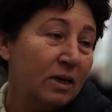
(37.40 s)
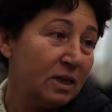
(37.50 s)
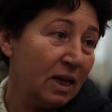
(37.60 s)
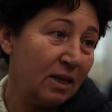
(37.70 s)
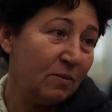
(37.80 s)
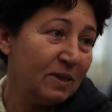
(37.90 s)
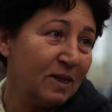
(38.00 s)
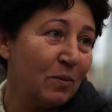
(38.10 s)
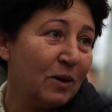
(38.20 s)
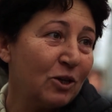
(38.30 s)
İstediğimiz
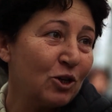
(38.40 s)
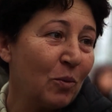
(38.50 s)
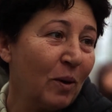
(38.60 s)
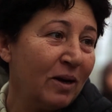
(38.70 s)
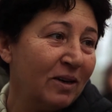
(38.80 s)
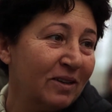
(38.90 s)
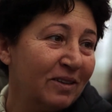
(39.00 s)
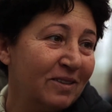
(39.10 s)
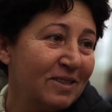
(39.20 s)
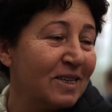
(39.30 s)
gibi yaşamak,
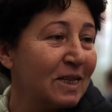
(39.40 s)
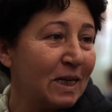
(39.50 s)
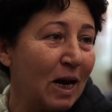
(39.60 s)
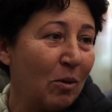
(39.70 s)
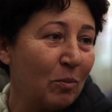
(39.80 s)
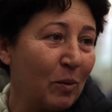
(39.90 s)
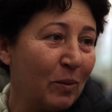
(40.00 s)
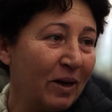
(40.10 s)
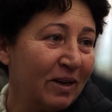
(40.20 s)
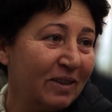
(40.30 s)

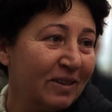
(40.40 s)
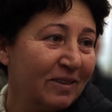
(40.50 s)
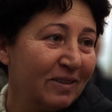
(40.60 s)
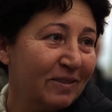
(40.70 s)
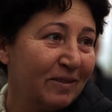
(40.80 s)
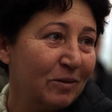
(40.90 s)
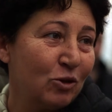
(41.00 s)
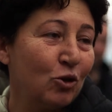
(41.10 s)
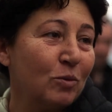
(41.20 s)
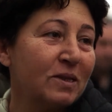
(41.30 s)
sınırlanmamak.
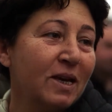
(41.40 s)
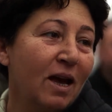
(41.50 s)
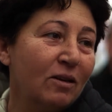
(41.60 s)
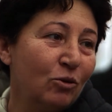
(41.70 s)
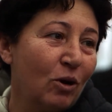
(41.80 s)
Çünkü biz kendi